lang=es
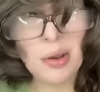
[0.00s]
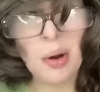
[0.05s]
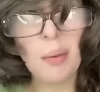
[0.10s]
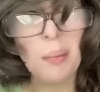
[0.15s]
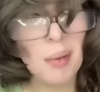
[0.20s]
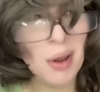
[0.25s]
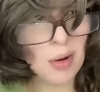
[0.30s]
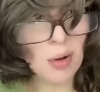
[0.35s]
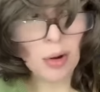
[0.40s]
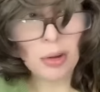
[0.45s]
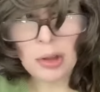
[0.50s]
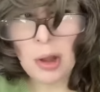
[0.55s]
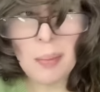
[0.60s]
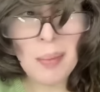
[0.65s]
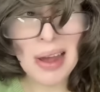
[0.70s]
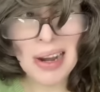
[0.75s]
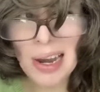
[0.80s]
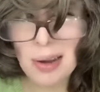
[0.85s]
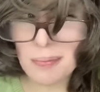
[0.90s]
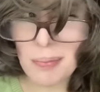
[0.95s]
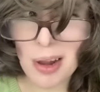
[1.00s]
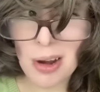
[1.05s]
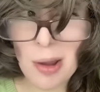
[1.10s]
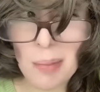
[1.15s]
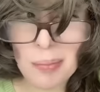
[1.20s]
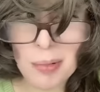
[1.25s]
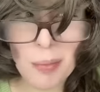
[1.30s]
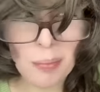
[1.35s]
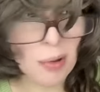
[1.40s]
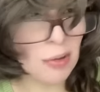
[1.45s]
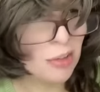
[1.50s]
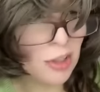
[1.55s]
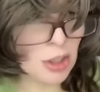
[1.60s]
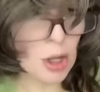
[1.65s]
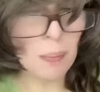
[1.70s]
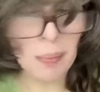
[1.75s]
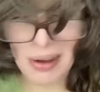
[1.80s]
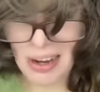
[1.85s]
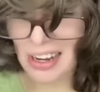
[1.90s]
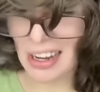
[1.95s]
Me cortó mal el pelo a propósito
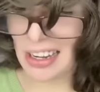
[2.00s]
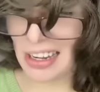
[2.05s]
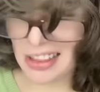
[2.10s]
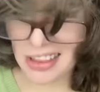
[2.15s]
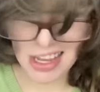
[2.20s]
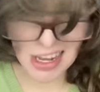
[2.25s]
para que le diera